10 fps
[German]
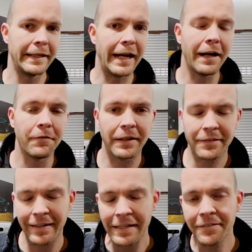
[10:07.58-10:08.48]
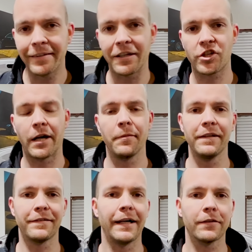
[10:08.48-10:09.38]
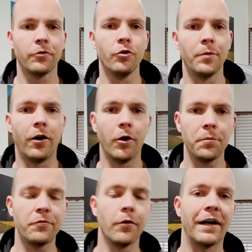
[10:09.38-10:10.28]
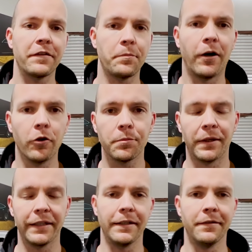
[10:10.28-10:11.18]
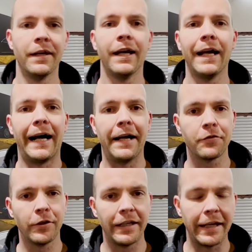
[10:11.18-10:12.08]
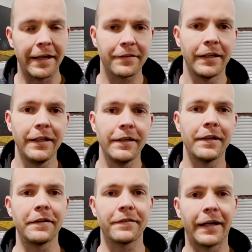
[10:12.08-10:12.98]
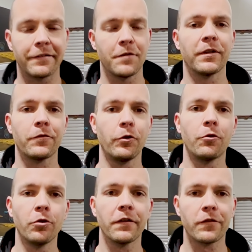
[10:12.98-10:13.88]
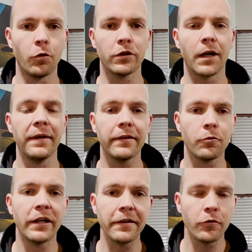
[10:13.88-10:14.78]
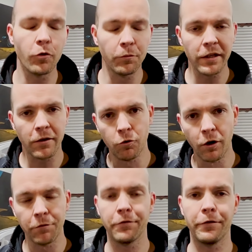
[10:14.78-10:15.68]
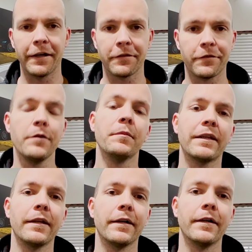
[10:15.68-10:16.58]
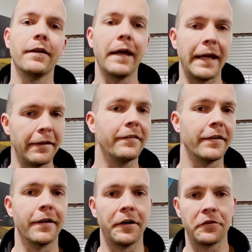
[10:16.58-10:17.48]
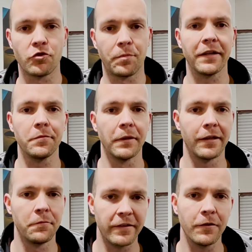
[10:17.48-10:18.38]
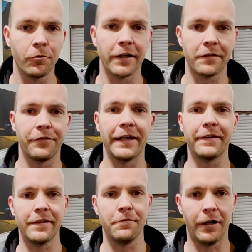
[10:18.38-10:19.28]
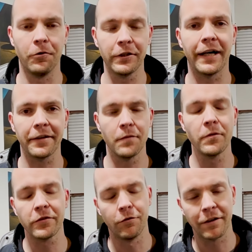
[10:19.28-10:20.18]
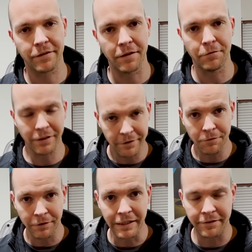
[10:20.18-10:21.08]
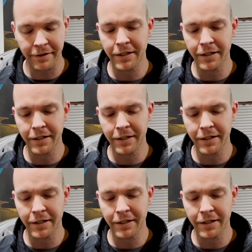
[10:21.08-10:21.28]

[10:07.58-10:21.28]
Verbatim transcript: Ja, was ist der Stabilisator überhaupt? Für was braucht man den? Also in erster Linie, ich sage es immer zu den Kunden so, damit du nicht um die Kurve fährst wie mit einer Ente, also sprich mit einem Citroën 2 CV, der hat nämlich sowas definitiv nicht.